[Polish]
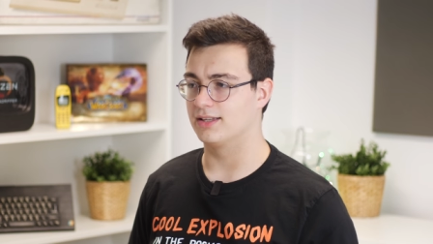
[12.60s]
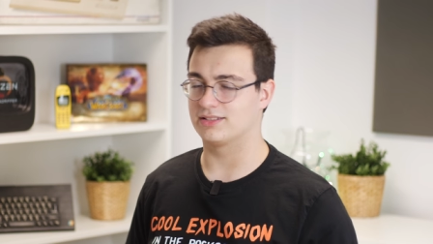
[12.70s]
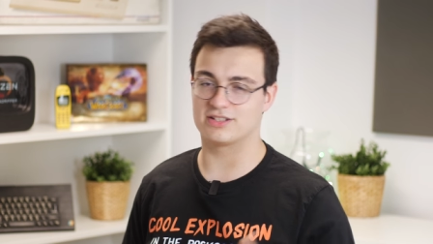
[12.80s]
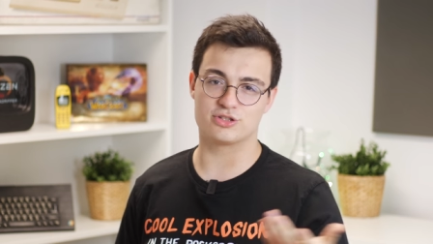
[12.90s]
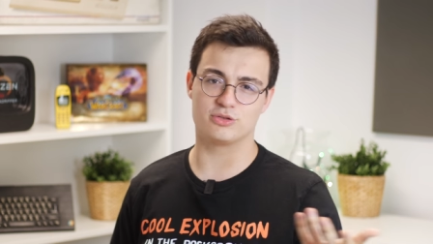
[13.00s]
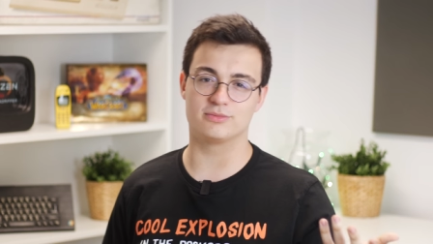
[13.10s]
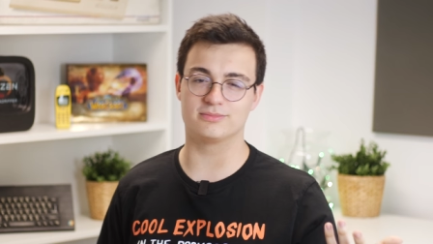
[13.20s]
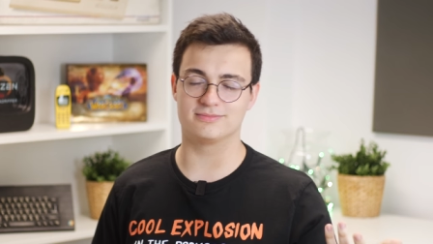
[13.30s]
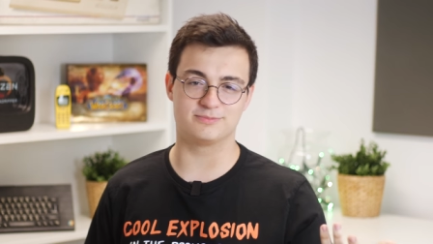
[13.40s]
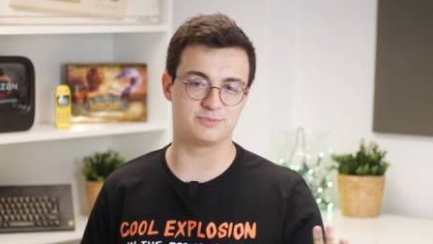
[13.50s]

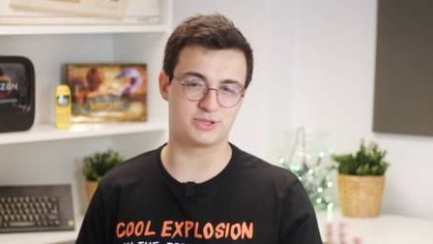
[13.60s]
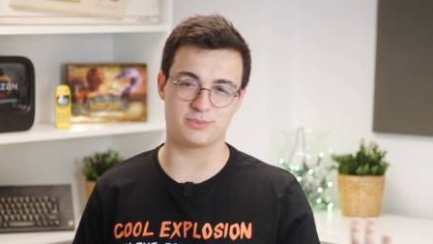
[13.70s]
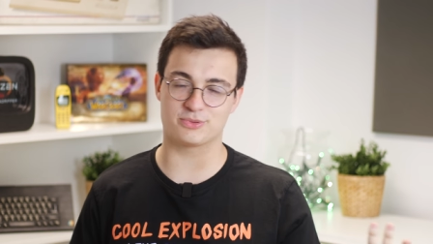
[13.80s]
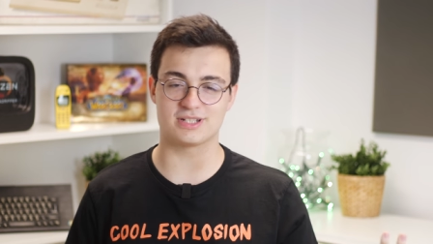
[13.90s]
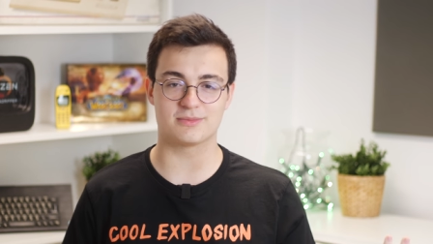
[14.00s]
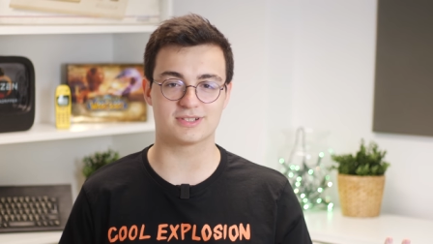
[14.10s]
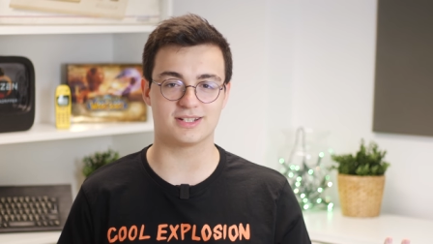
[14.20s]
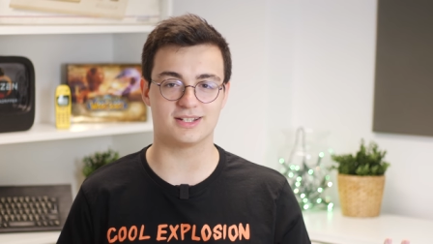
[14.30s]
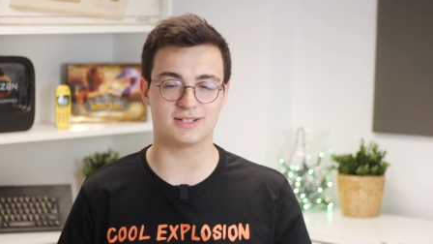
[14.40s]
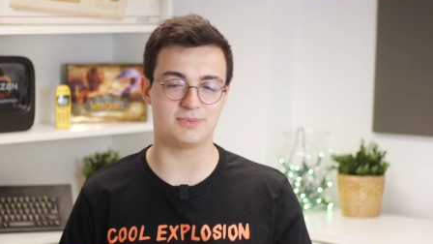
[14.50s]
Zresztą przypuszczam,
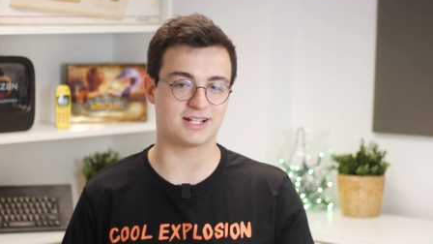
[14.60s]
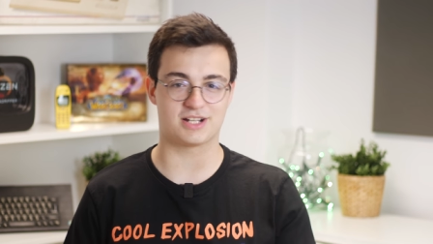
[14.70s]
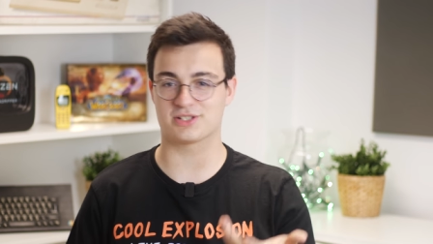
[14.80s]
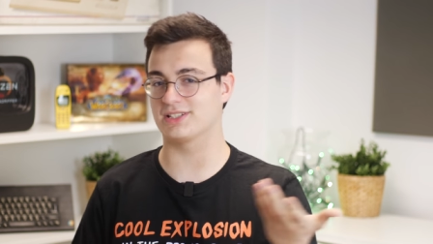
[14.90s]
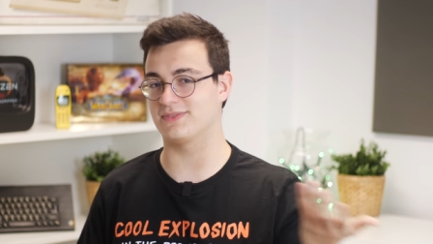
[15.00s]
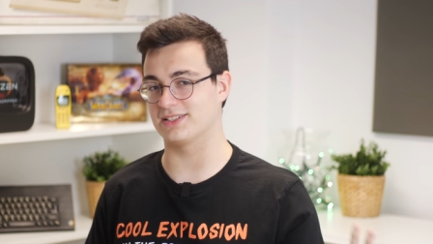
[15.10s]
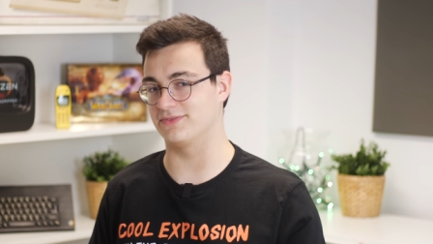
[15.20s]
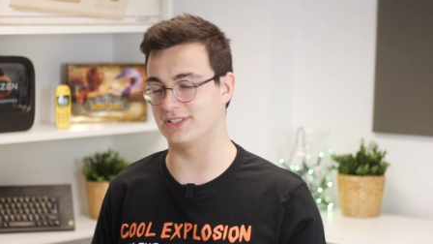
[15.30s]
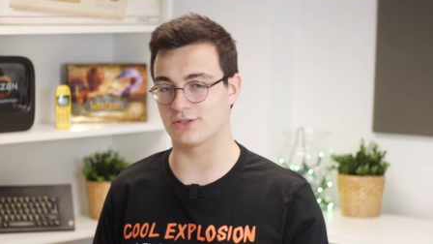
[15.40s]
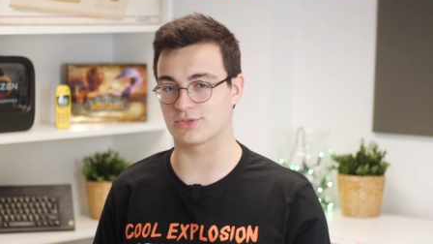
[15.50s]
że chyba każdy z Was
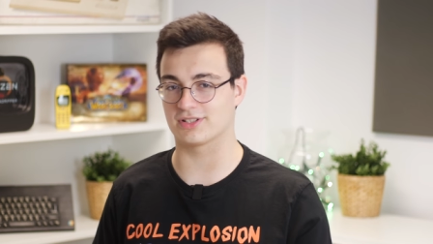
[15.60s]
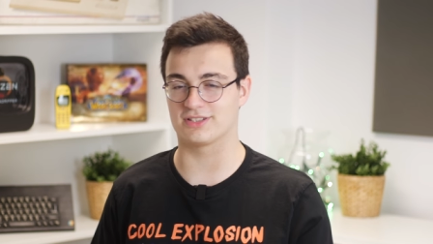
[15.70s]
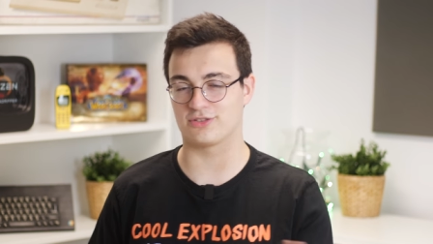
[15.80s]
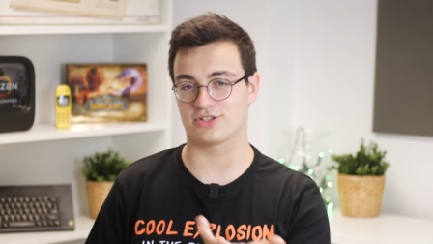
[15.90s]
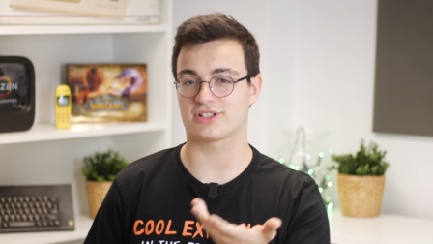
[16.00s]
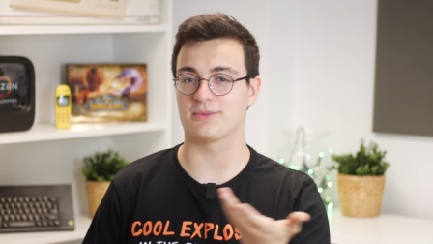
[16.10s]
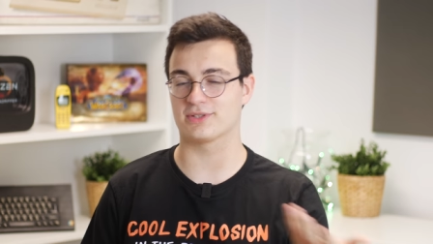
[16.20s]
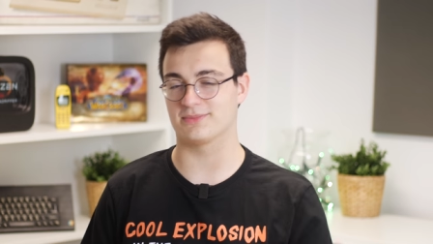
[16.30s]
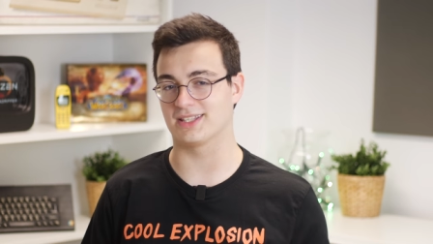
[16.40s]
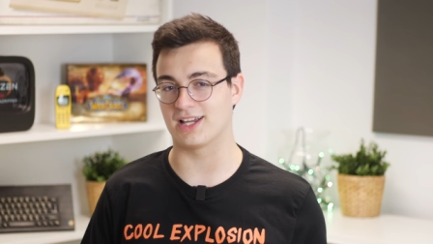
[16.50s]
widział, że się troszeczkę
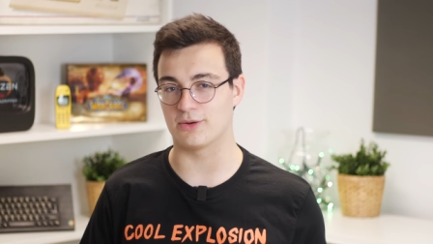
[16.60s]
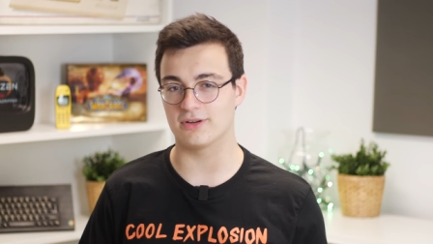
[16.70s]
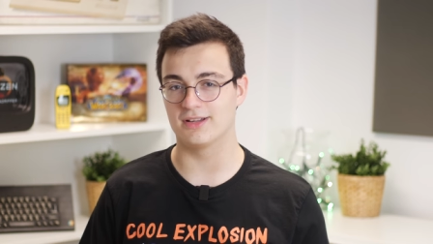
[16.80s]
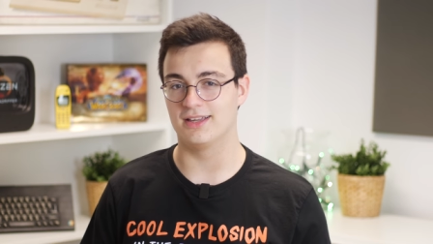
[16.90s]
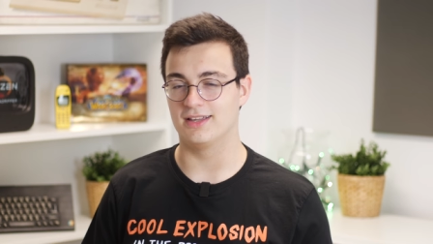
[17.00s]
pozmieniało.